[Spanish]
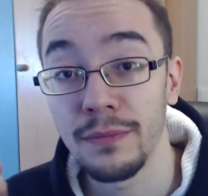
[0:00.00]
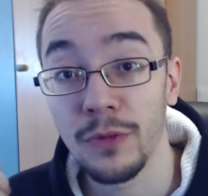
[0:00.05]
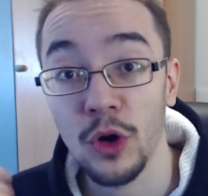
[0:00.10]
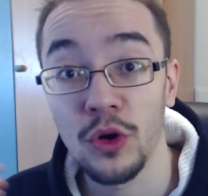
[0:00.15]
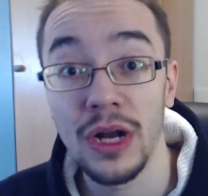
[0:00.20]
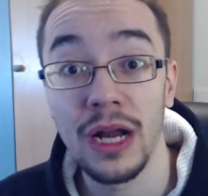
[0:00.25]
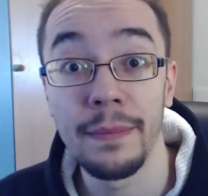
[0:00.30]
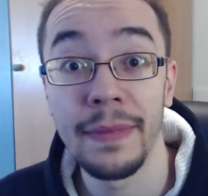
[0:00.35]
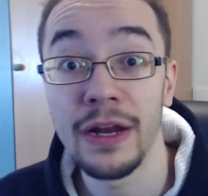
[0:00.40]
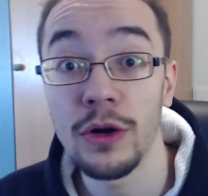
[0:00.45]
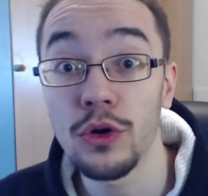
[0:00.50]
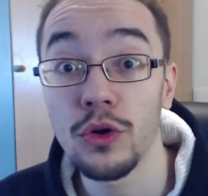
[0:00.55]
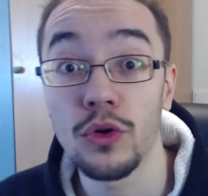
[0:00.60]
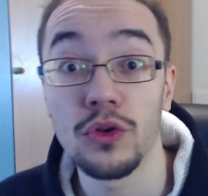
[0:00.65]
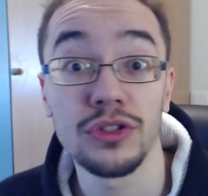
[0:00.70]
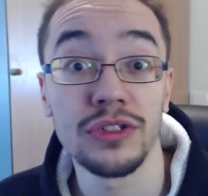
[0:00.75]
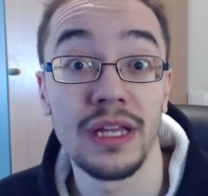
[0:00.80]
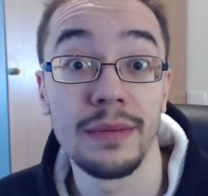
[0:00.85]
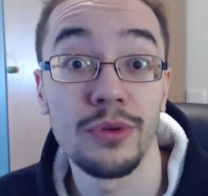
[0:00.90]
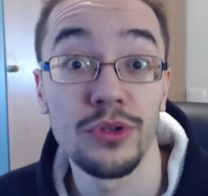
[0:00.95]
con el menor
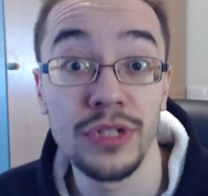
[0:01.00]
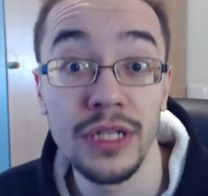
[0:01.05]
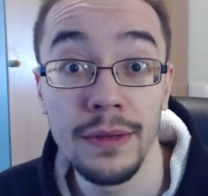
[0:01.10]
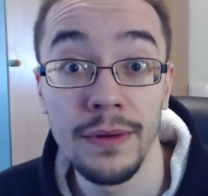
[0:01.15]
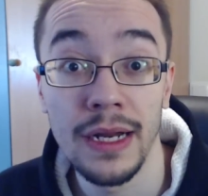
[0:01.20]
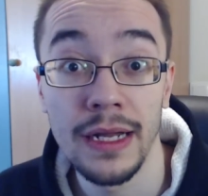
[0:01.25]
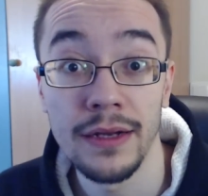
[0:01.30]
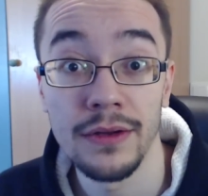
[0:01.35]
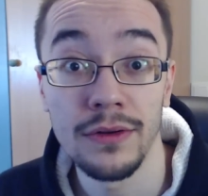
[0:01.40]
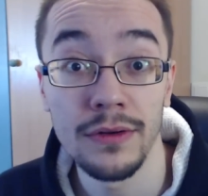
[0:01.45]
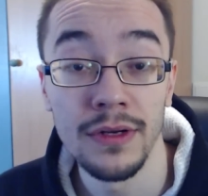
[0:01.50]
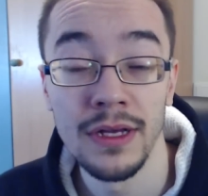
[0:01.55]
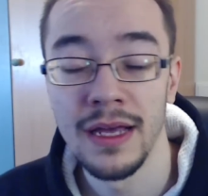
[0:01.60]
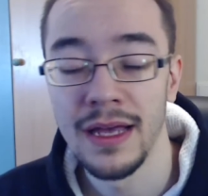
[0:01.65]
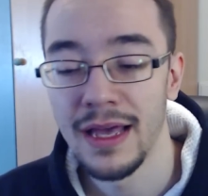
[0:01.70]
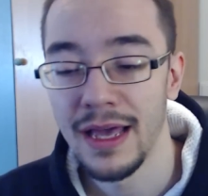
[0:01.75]
coste posible, ¿no?